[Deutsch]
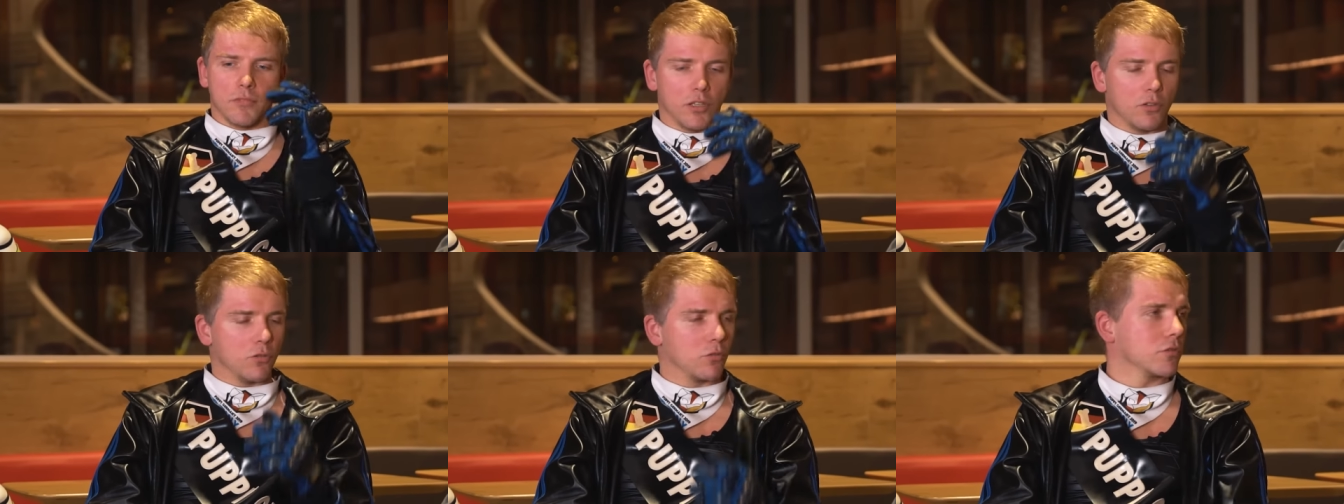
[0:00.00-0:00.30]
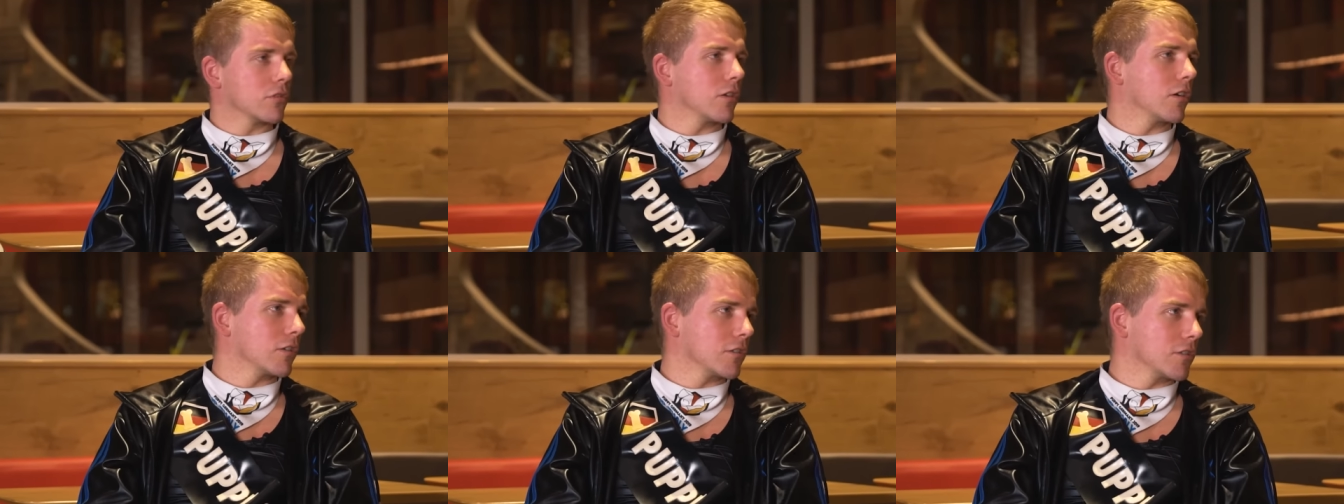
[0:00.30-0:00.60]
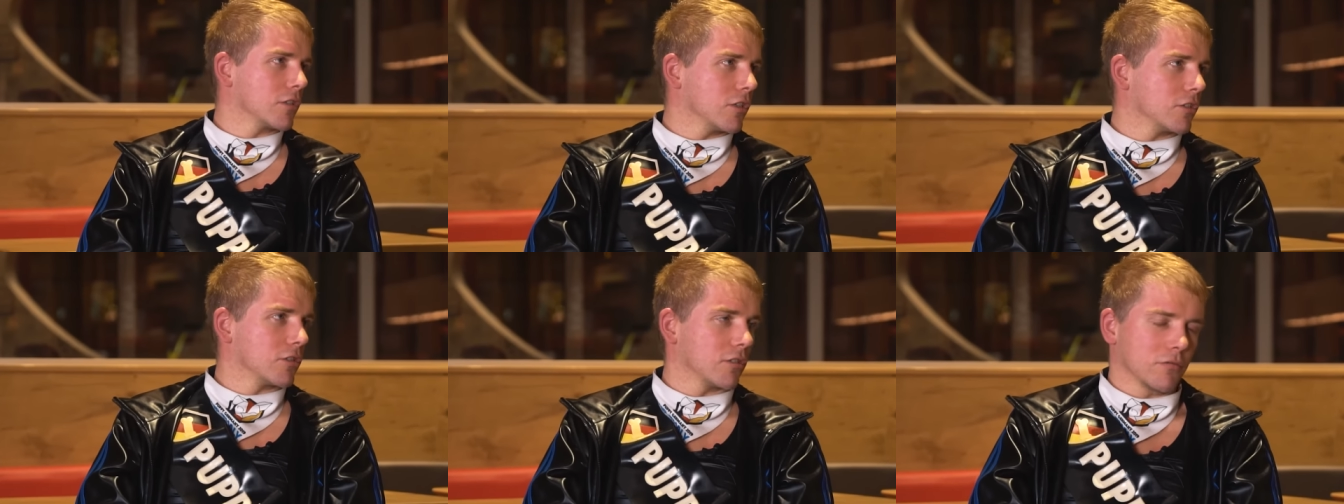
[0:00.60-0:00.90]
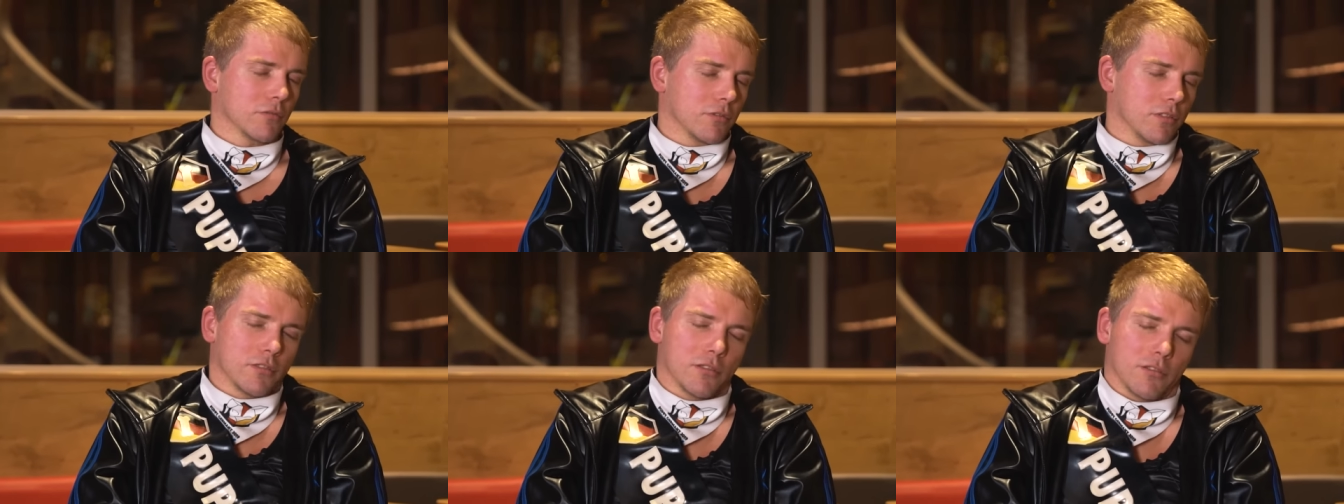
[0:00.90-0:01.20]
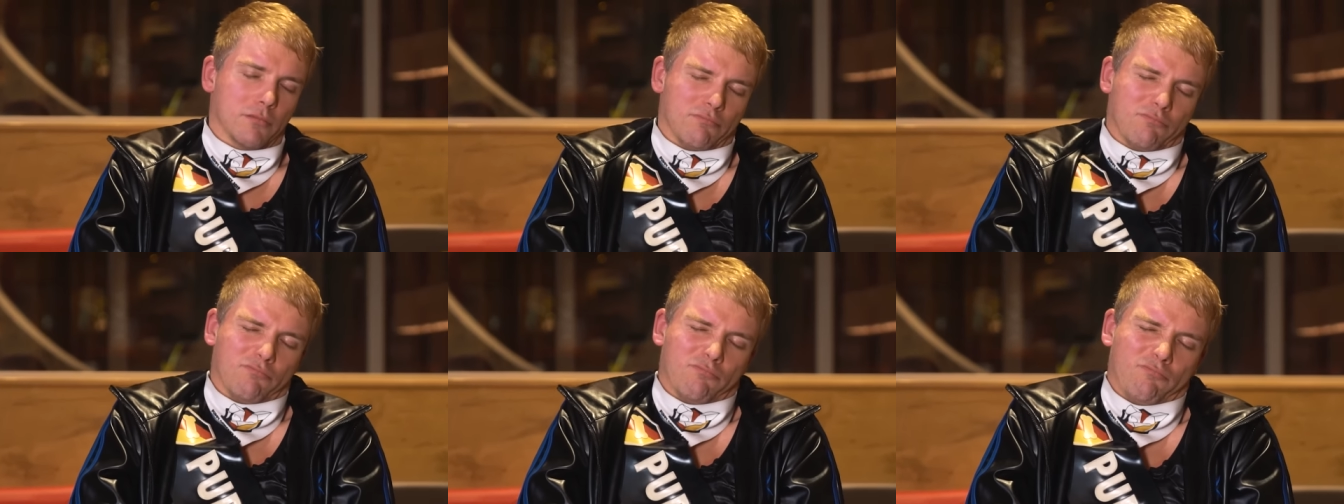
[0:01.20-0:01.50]
in unserer Gesellschaft und
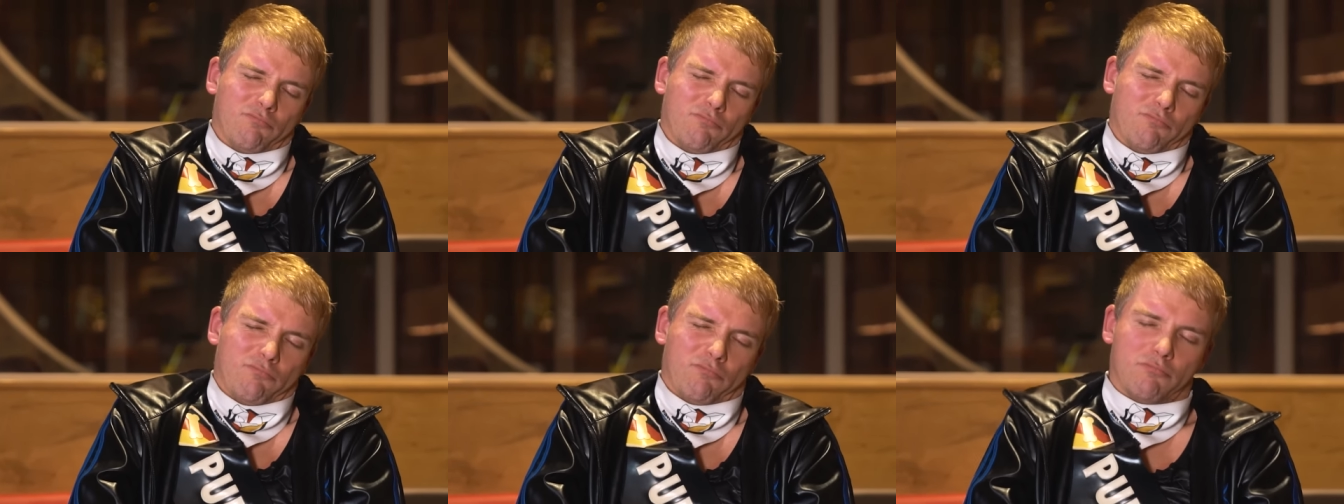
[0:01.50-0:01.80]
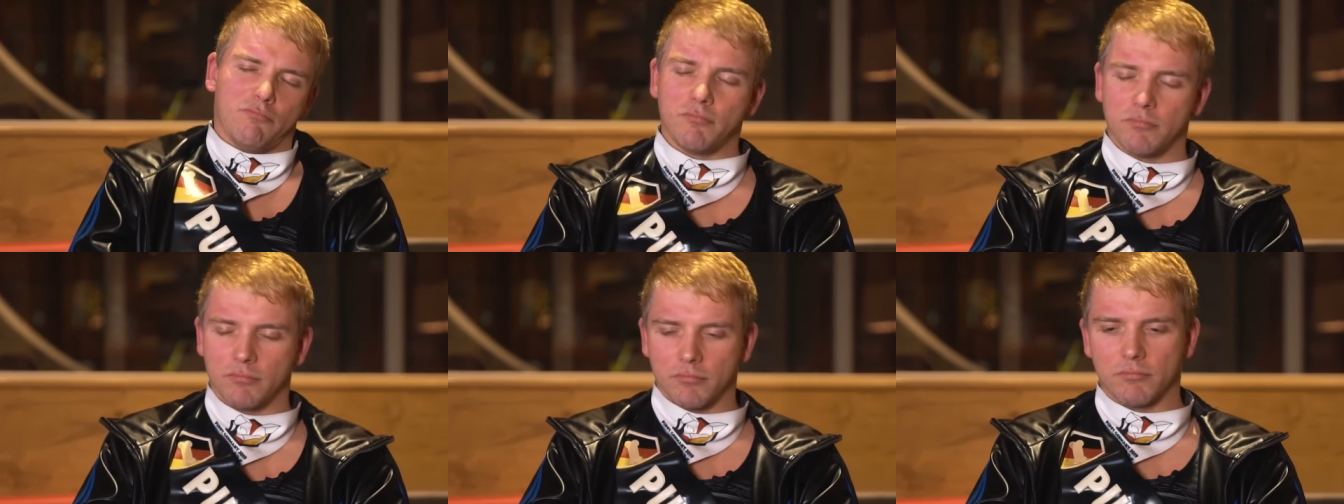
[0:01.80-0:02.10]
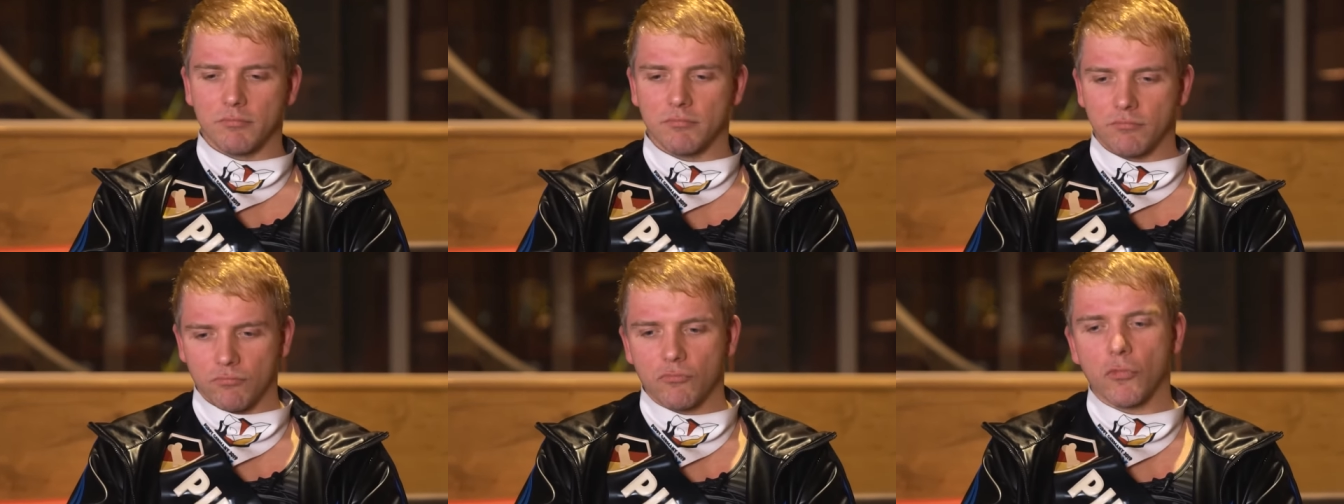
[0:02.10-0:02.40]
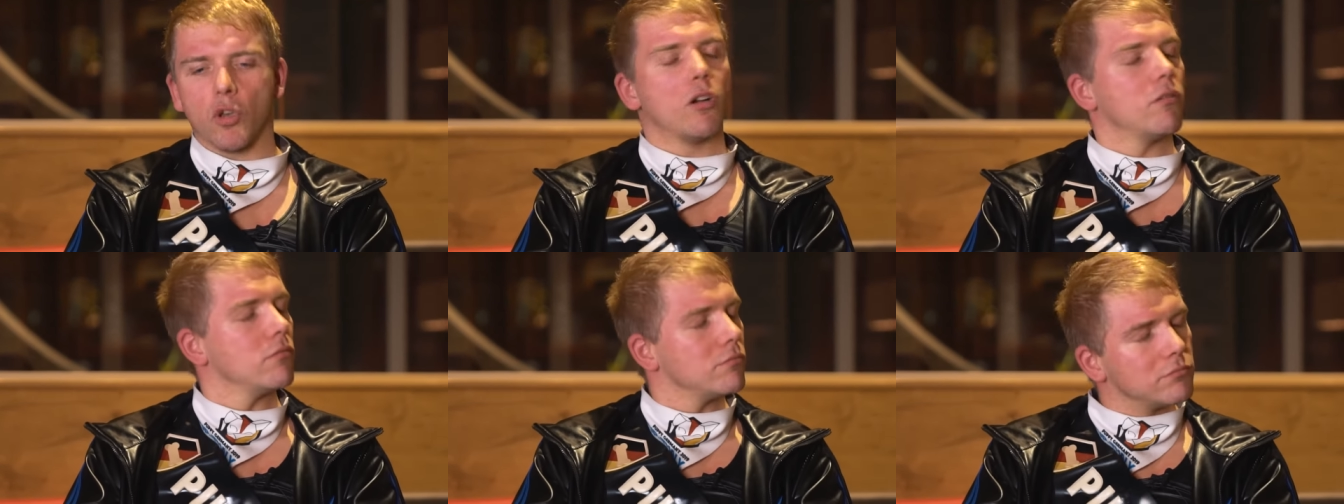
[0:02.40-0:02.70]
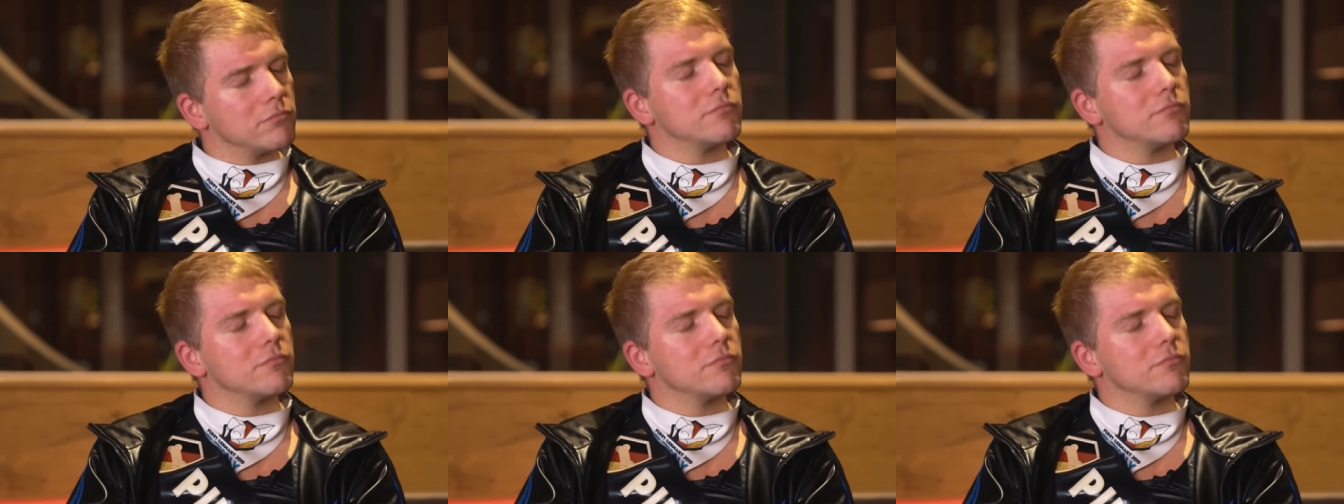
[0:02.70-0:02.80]
deswegen. Ja. ja.